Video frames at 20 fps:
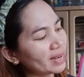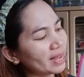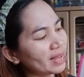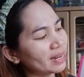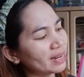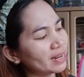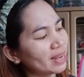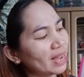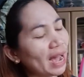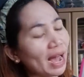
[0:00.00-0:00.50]

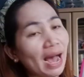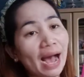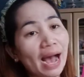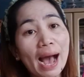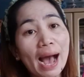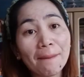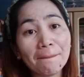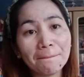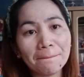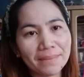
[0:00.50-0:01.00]
100
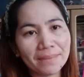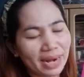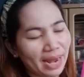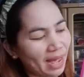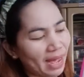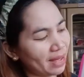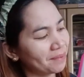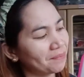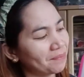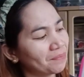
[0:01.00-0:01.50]
up
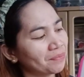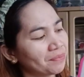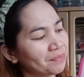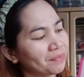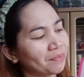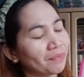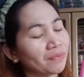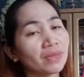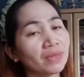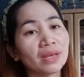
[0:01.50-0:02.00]
na,
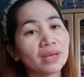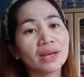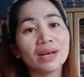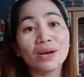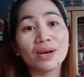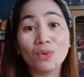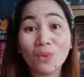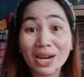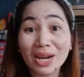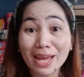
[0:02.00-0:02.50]

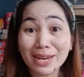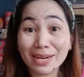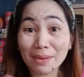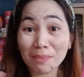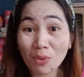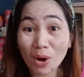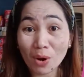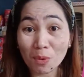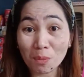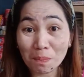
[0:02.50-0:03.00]
wala na
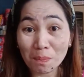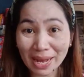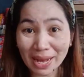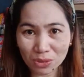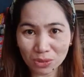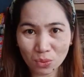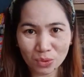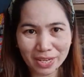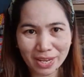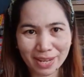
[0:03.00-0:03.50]
po akong
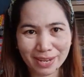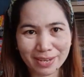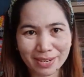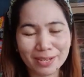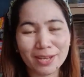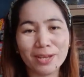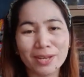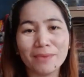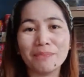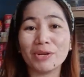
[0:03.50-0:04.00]
patong niyan.
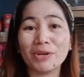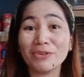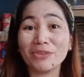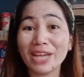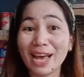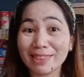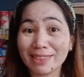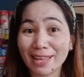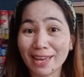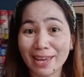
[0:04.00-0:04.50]
Pero
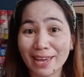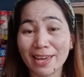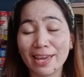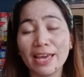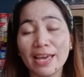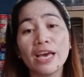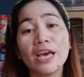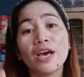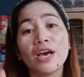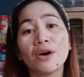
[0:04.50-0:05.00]
dati,
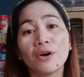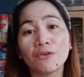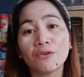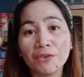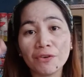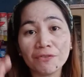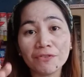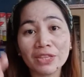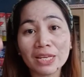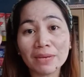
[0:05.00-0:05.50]

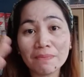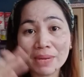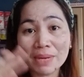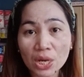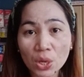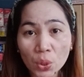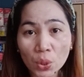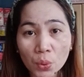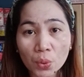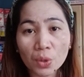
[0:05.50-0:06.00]
50
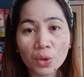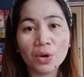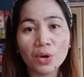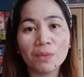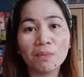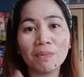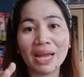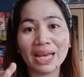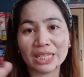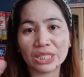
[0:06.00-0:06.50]
below
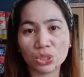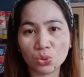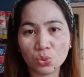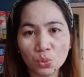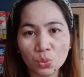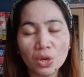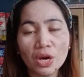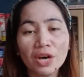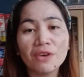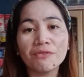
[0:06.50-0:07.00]
plus
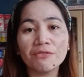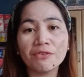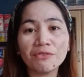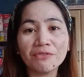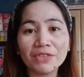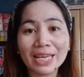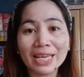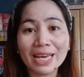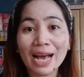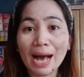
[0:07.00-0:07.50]
2,
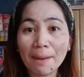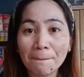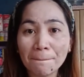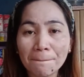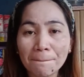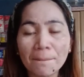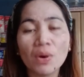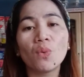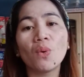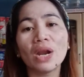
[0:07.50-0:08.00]
50 up,
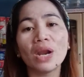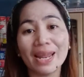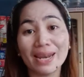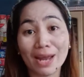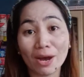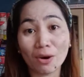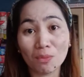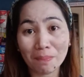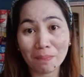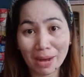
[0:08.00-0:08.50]
wala
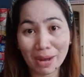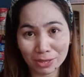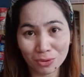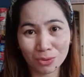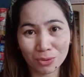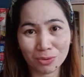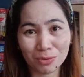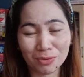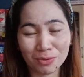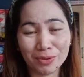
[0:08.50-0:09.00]
na akong
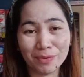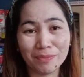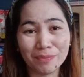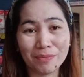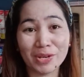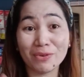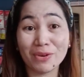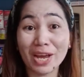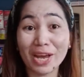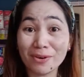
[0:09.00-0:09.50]
patong.
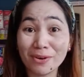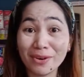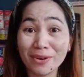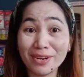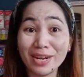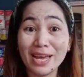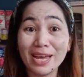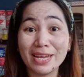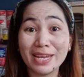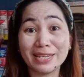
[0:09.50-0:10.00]
Pero
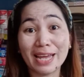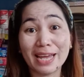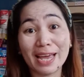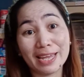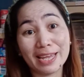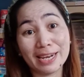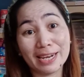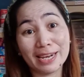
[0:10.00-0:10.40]
ngayon, dahil